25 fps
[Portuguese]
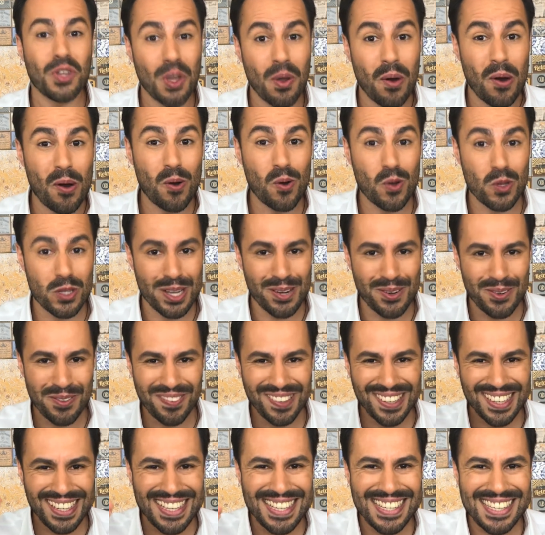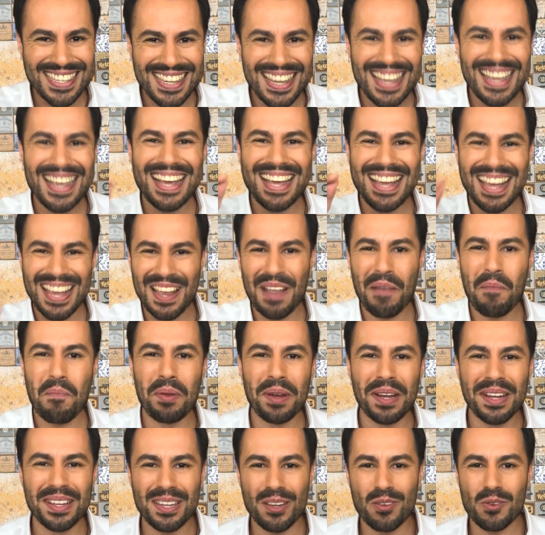e eu aconselho que sim, que
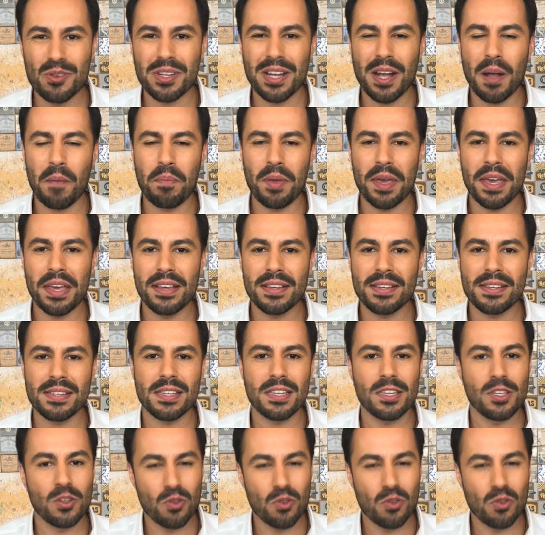implantem os KPIs